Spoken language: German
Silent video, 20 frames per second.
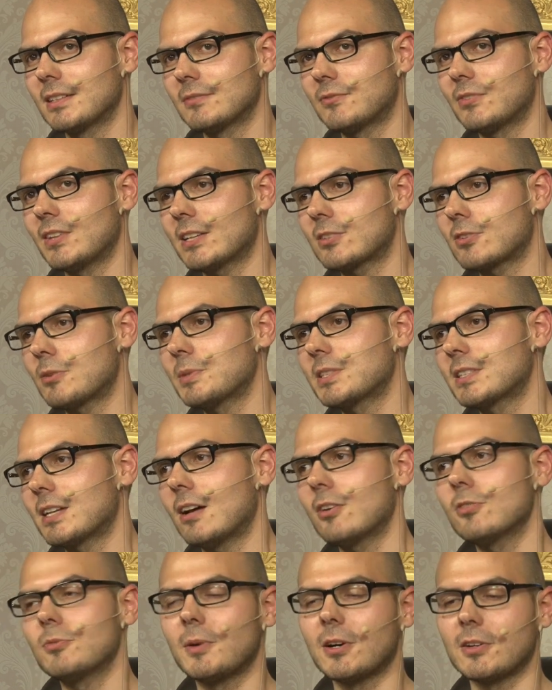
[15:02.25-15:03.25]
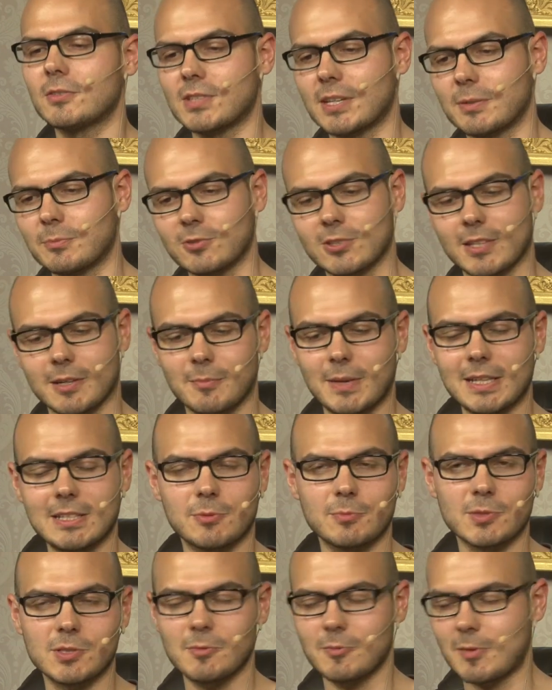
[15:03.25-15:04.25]
Vielleicht komme ich darüber auf seinen Bruder. Mann,
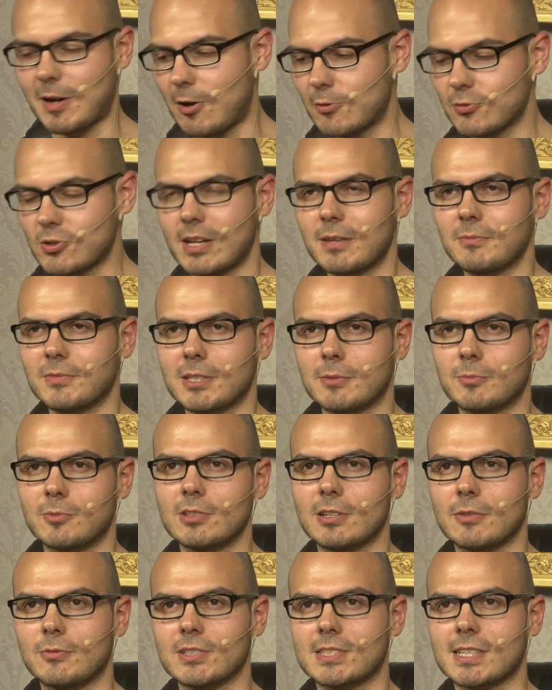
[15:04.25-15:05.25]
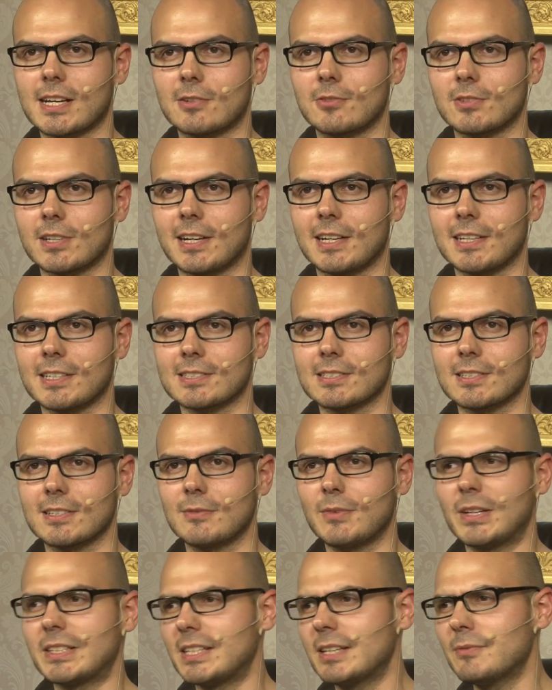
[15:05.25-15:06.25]
ich muss mir mal aufschreiben, wie der Bruder von Sakuya heißt.
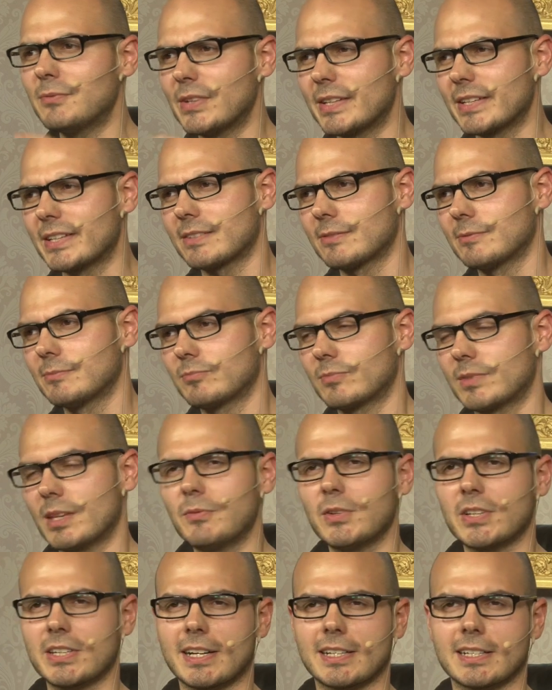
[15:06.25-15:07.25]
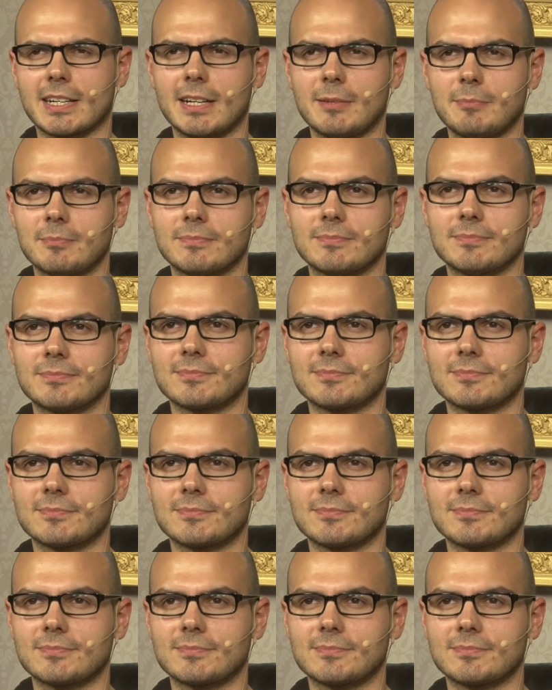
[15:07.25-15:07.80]
Weil den will ich, den will ich angraben.